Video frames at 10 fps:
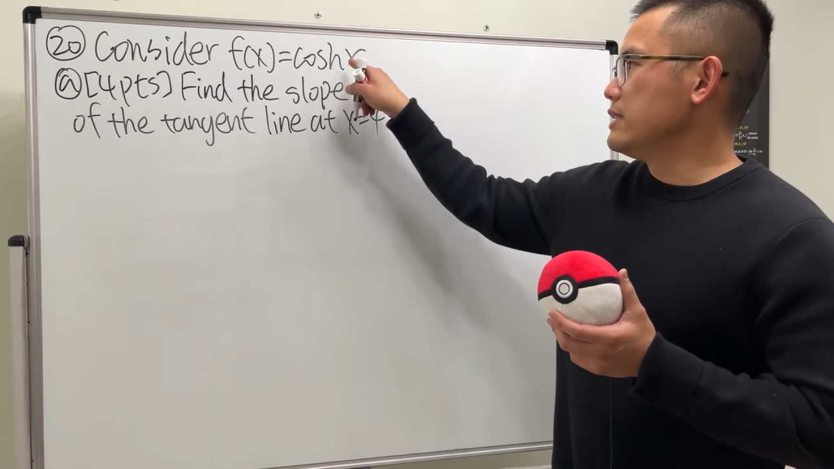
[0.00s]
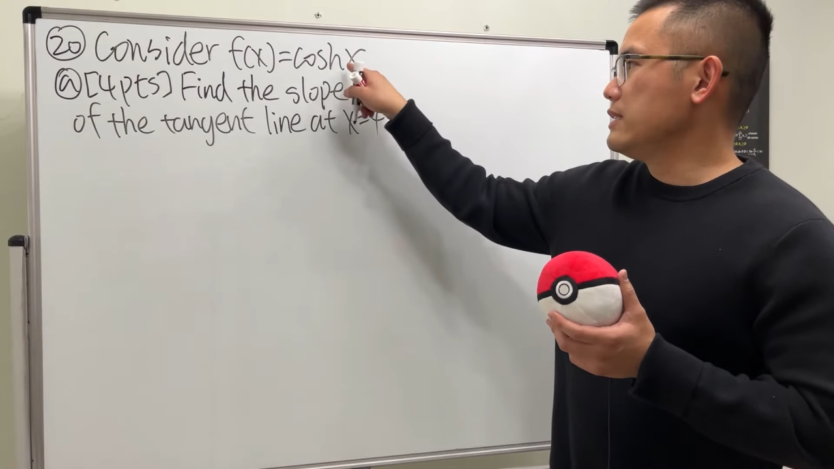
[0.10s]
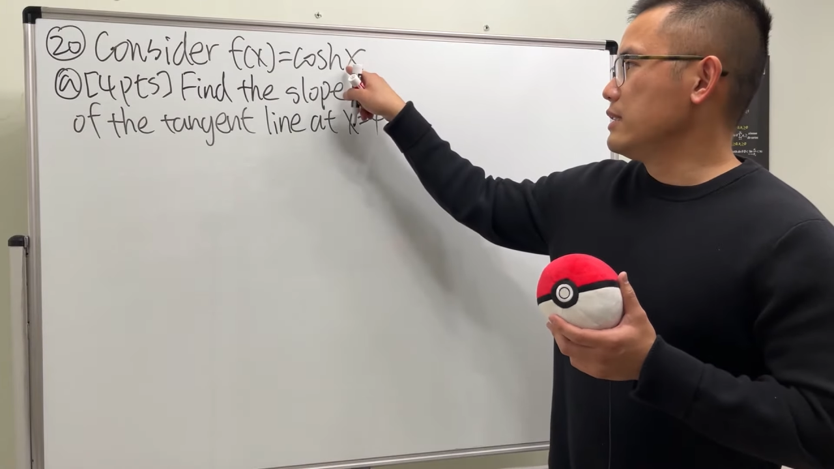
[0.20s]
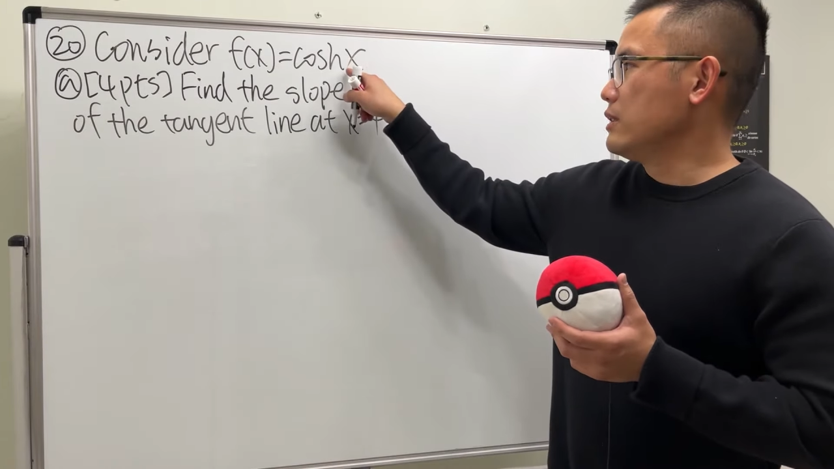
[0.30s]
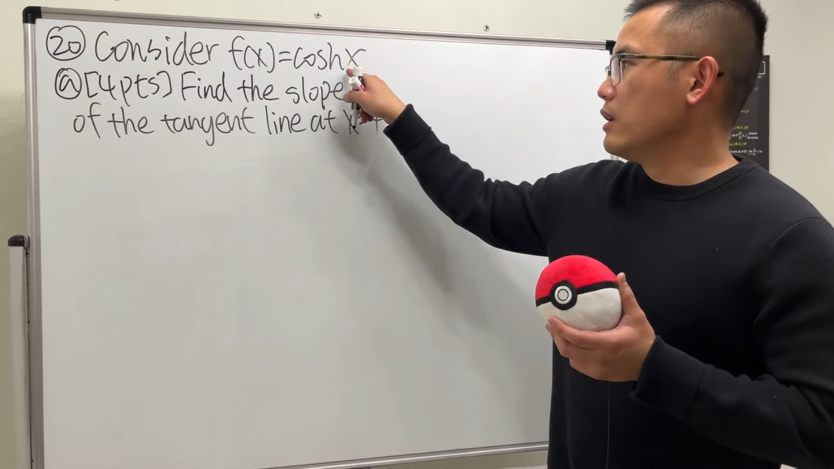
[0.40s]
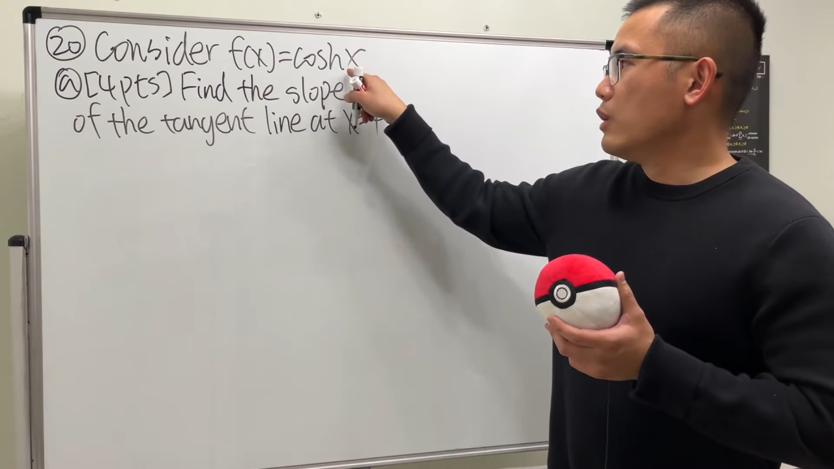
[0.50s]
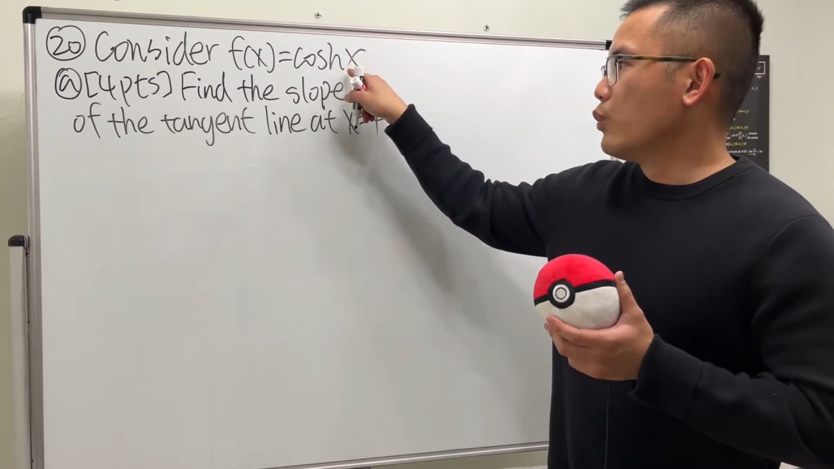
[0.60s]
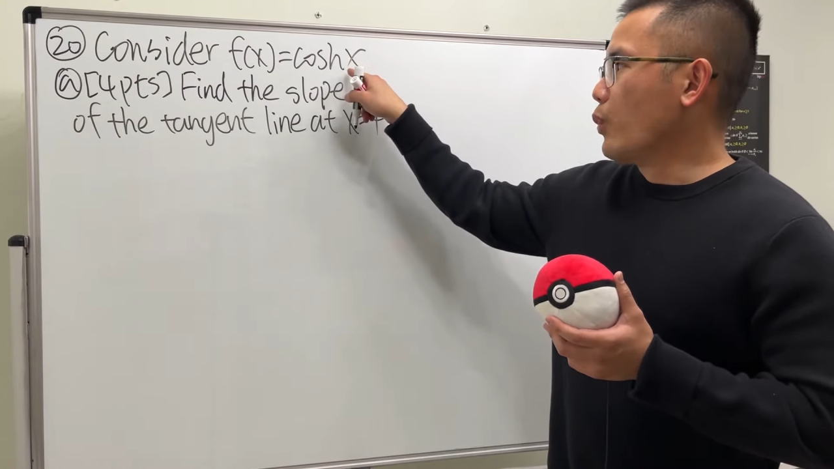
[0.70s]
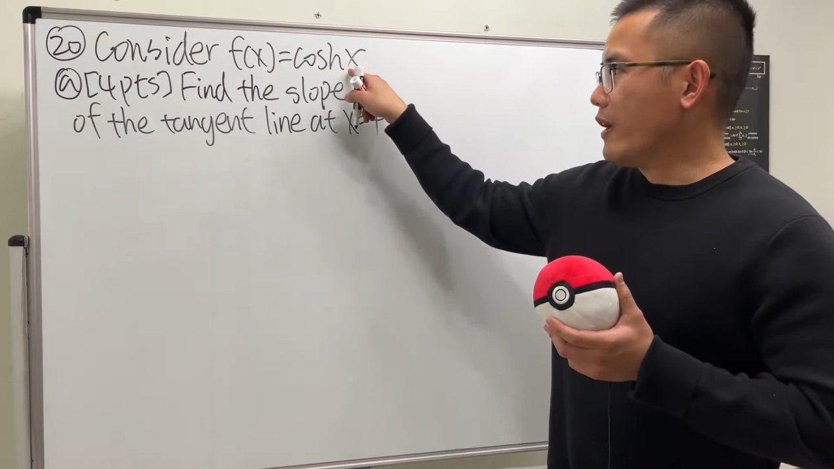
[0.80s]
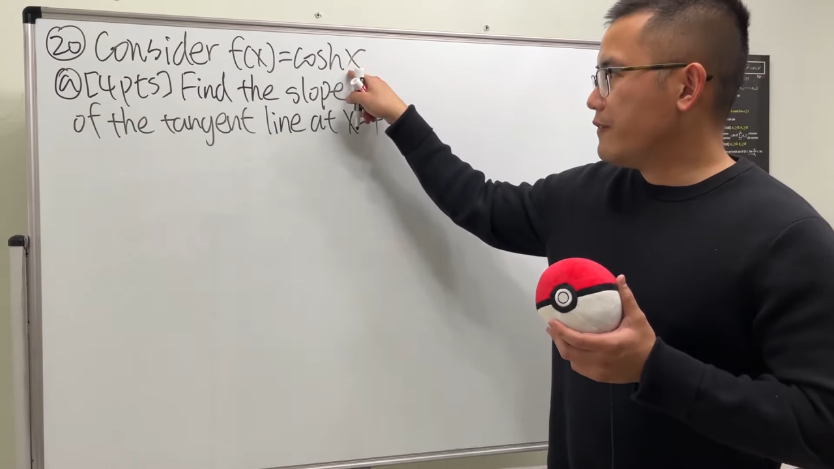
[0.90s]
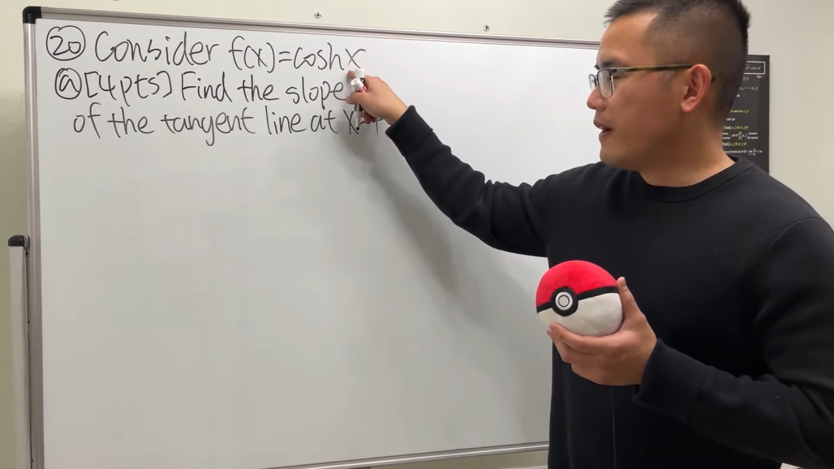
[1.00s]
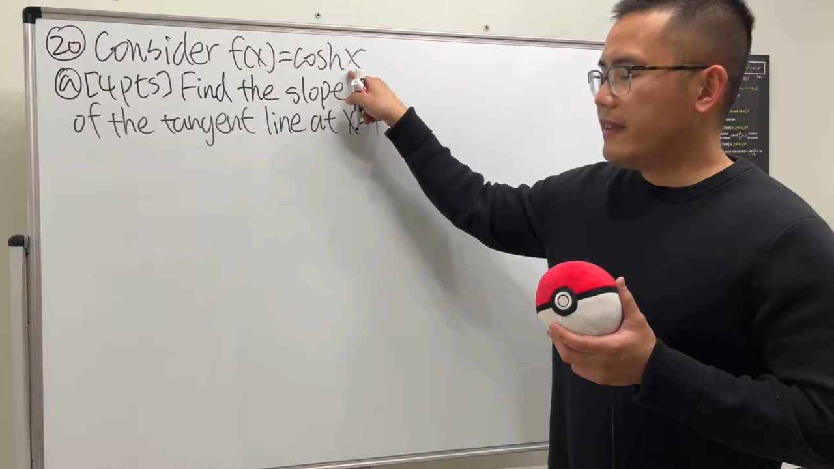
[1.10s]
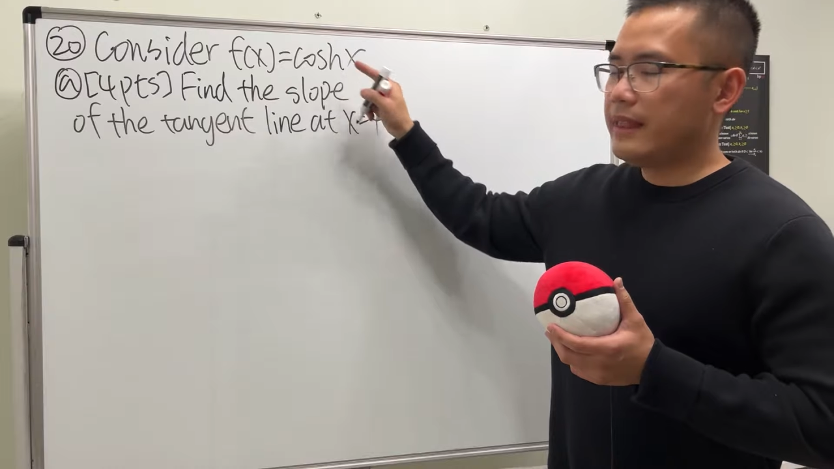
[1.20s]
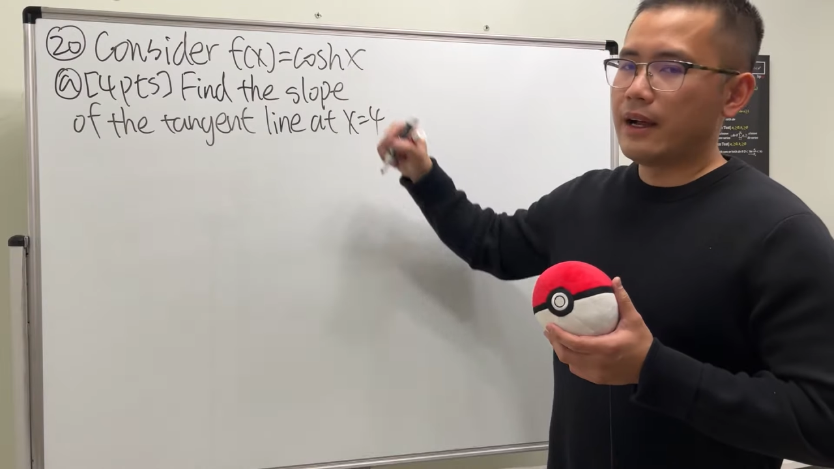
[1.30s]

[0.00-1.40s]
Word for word: 进行微分，